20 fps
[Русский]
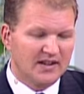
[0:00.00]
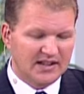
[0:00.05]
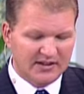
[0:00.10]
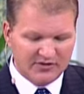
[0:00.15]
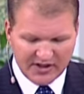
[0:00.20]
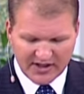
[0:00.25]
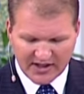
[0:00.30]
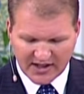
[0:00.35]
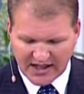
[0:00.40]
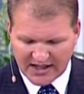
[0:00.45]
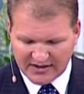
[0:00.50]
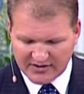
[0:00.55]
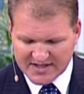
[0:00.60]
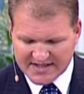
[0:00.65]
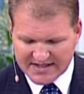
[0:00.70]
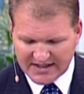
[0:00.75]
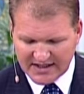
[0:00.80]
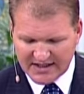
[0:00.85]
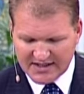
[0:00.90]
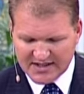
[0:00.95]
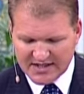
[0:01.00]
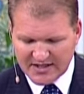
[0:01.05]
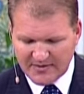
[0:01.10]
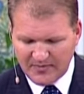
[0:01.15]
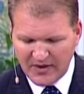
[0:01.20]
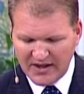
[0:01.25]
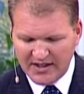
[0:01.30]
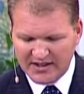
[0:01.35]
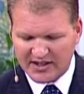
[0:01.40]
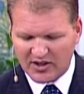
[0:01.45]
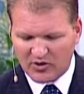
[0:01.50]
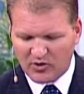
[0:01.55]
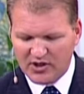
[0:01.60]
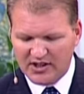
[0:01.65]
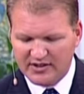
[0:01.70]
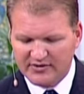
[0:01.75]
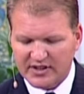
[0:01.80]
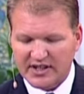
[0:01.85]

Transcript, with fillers: Наверняка вы знаете такое